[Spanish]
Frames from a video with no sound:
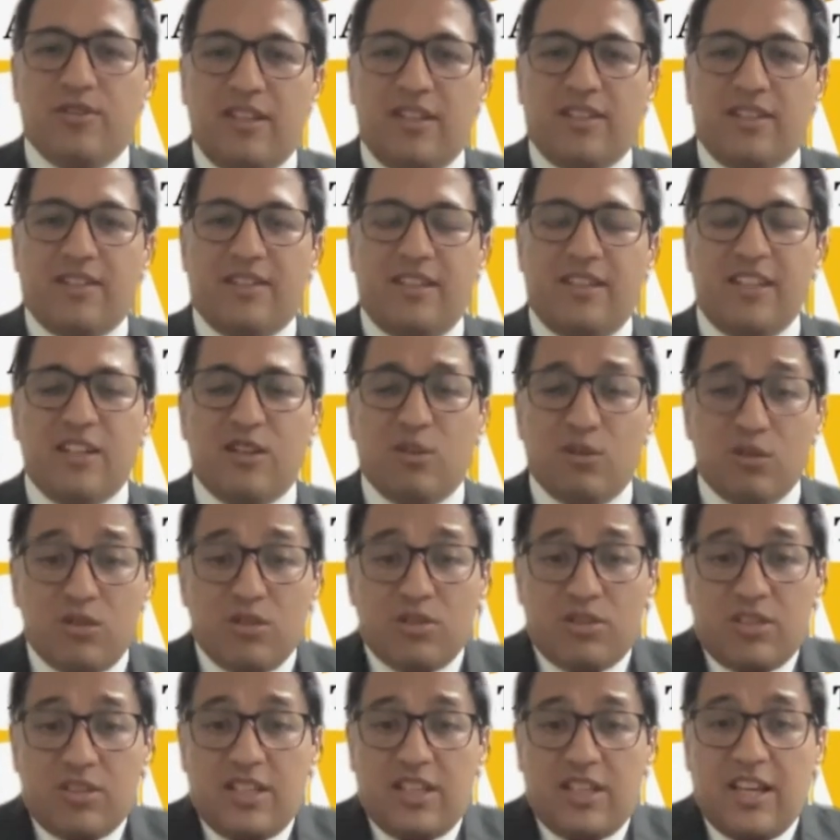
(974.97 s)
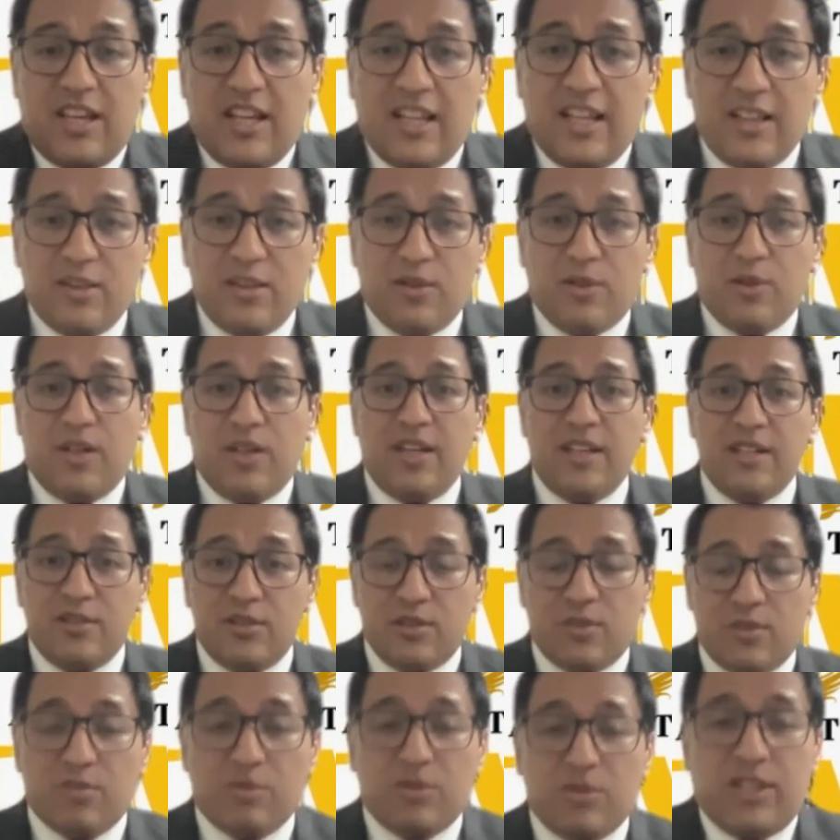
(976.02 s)
Este, incluso señalando
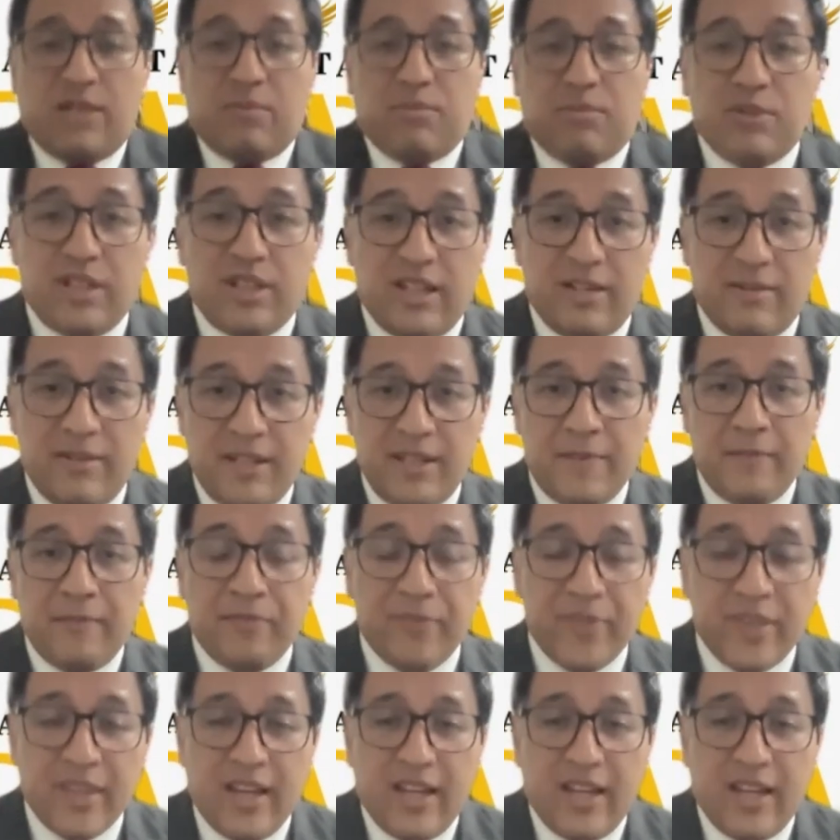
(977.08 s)
eso, o sea, porque a ver,